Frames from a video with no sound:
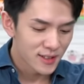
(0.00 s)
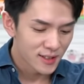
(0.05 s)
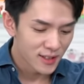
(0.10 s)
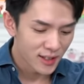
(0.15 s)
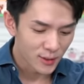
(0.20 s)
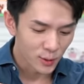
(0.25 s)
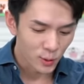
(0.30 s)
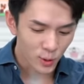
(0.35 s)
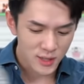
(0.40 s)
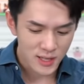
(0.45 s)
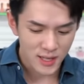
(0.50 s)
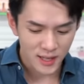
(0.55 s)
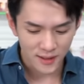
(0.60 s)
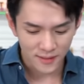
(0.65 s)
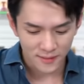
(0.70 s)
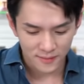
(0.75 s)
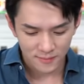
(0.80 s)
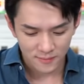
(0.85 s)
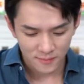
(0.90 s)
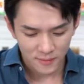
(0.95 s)
真的很多
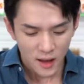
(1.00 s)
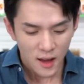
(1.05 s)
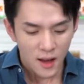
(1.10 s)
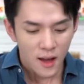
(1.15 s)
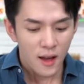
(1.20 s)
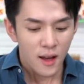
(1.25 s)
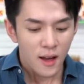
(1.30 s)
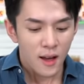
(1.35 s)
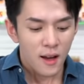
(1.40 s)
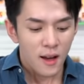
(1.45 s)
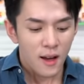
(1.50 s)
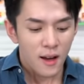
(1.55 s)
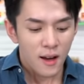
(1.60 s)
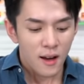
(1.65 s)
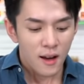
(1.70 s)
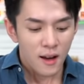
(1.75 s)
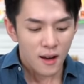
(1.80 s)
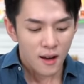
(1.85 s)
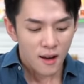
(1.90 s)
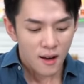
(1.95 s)
层。
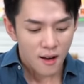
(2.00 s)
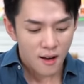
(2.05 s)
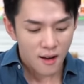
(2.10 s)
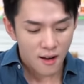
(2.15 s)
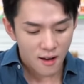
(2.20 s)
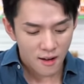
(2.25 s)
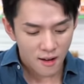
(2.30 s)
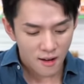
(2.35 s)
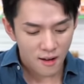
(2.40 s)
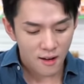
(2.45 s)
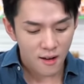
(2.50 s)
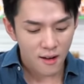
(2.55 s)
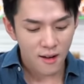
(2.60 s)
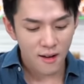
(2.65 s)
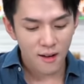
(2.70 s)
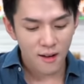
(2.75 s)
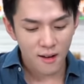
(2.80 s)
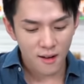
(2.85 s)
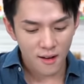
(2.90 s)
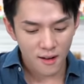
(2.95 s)

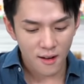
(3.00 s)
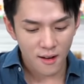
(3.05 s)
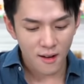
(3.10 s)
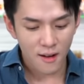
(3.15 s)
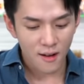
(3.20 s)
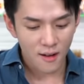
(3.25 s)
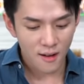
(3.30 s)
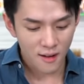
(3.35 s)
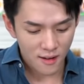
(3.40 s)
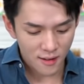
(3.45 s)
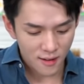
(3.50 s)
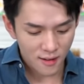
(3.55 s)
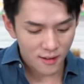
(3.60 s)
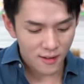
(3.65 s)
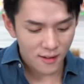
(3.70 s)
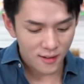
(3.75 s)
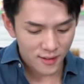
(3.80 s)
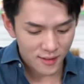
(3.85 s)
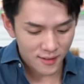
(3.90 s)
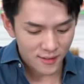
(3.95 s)

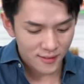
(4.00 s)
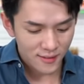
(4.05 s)
哦，